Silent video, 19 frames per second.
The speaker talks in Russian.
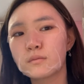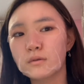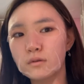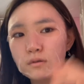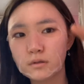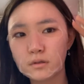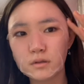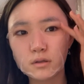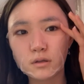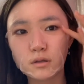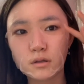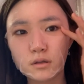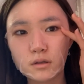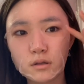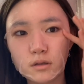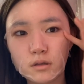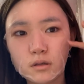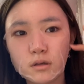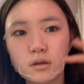Просто.
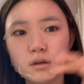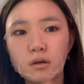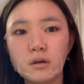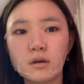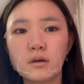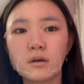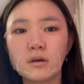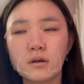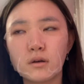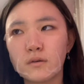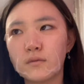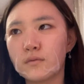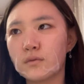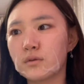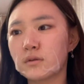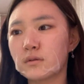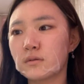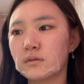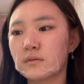
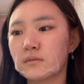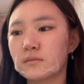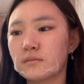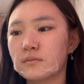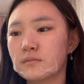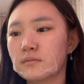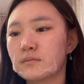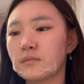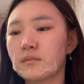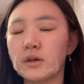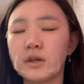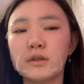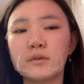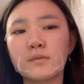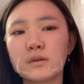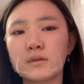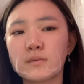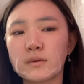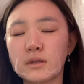Вот.
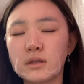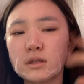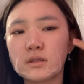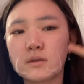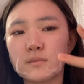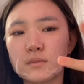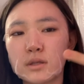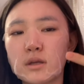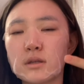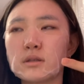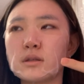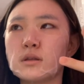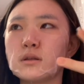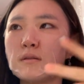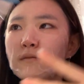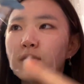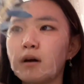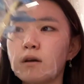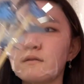Поэтому смотрите
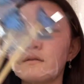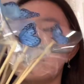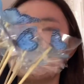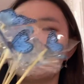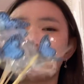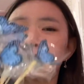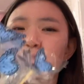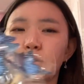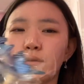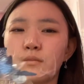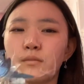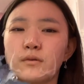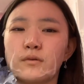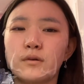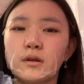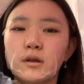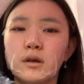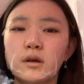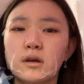обязательно два видео,
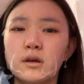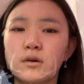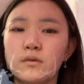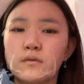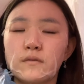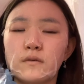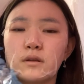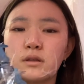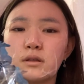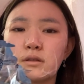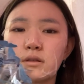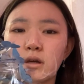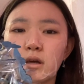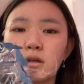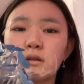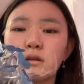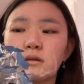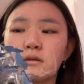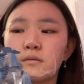чтобы увидеть
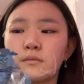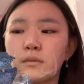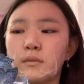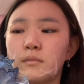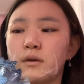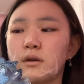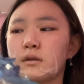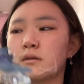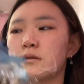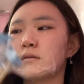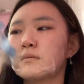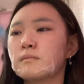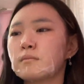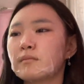этот момент.